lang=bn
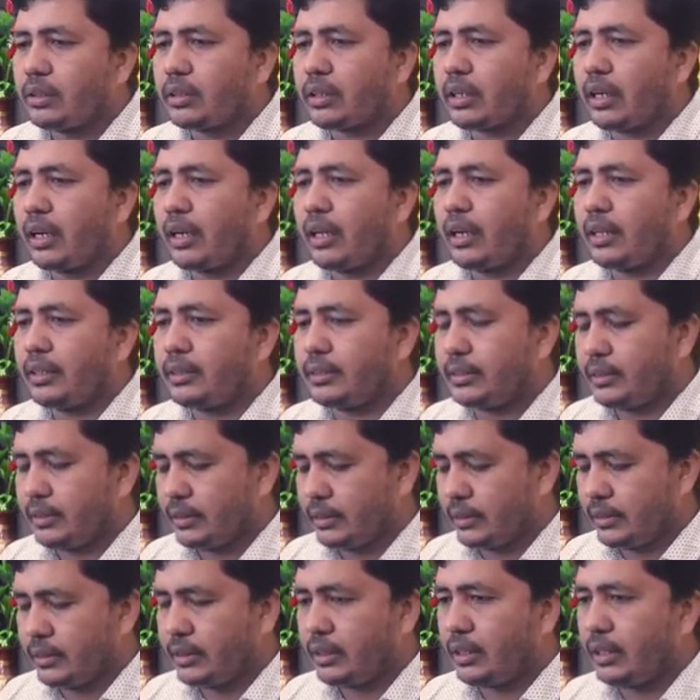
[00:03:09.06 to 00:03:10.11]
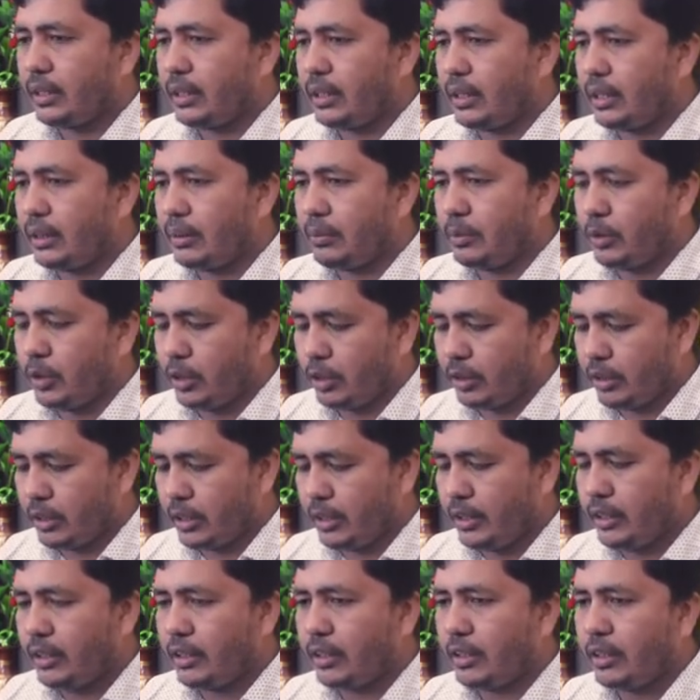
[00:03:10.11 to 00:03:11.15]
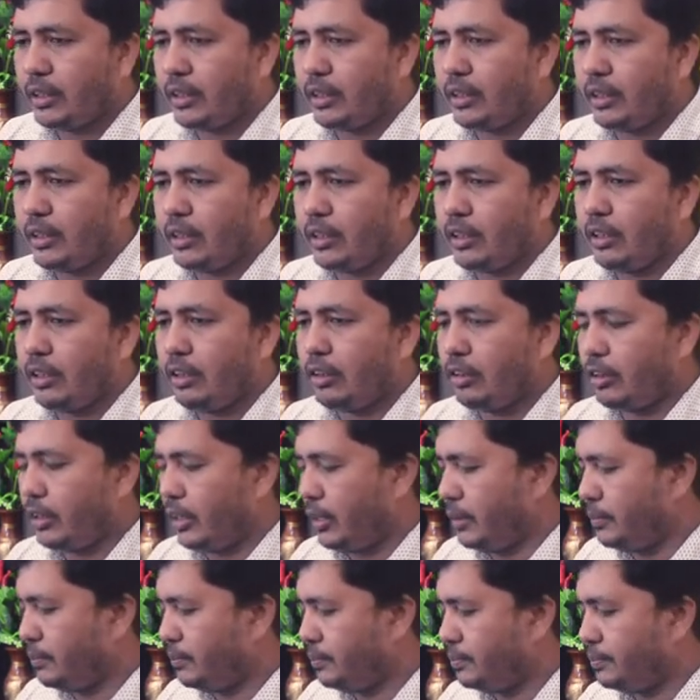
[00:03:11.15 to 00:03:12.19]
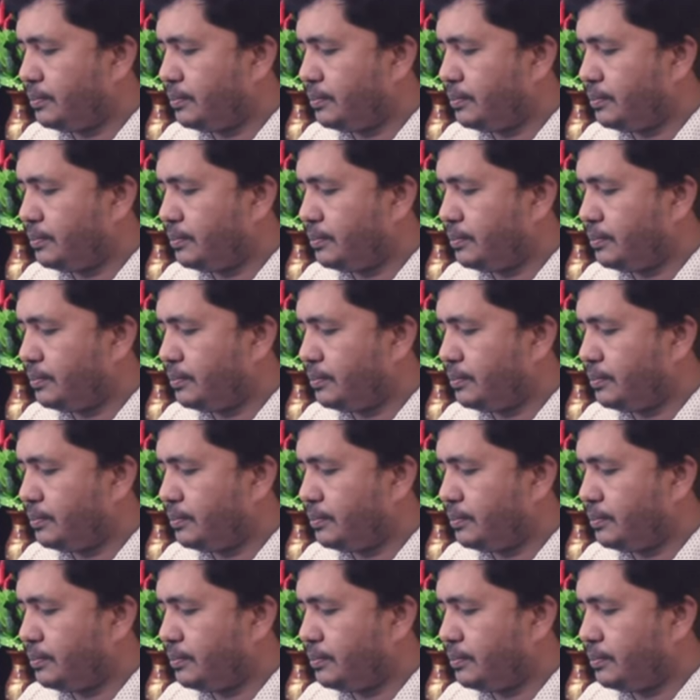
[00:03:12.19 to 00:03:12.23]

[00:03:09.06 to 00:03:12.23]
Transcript: ক্লাস মনে করেন লরেম